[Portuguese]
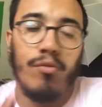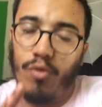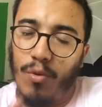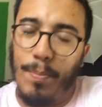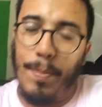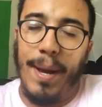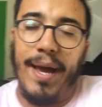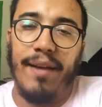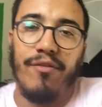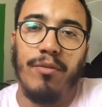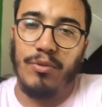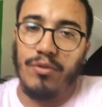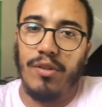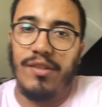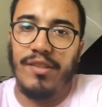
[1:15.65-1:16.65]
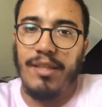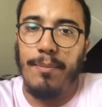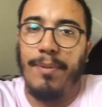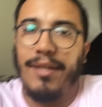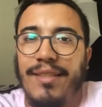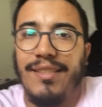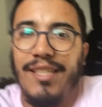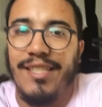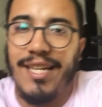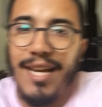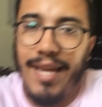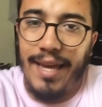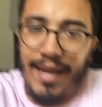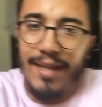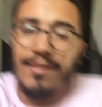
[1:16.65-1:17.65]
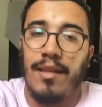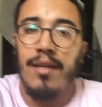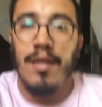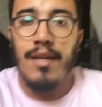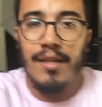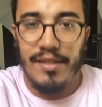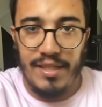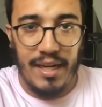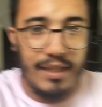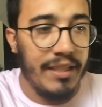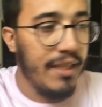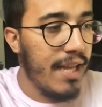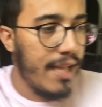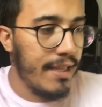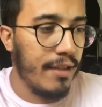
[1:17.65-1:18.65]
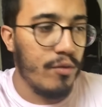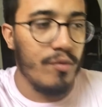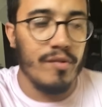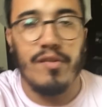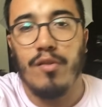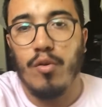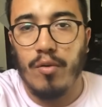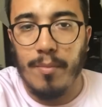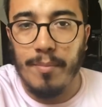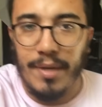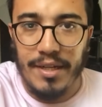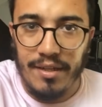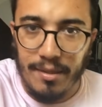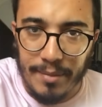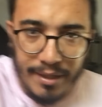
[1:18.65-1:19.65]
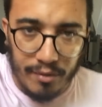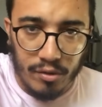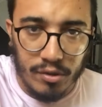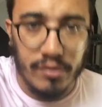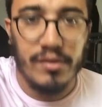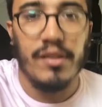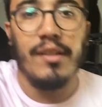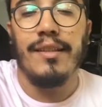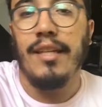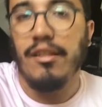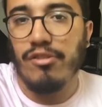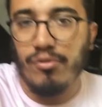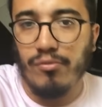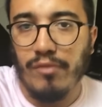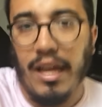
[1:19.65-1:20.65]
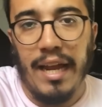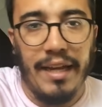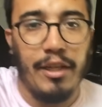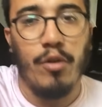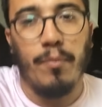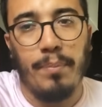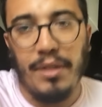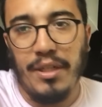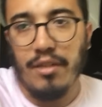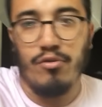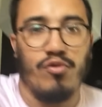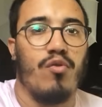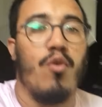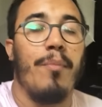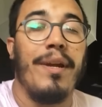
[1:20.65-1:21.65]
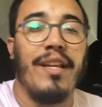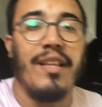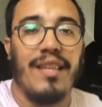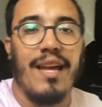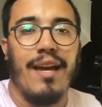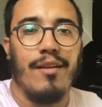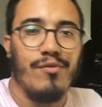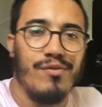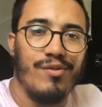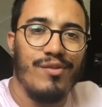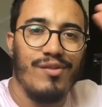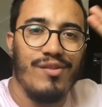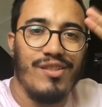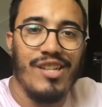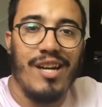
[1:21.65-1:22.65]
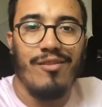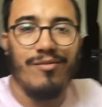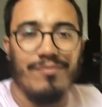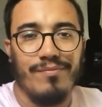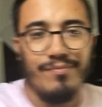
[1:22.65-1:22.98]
Tomara, vamos torcer para que seja essa, já que nada aconteceu com a Marília Mendonça. Deixa um like e opina nos comentários. Tchau!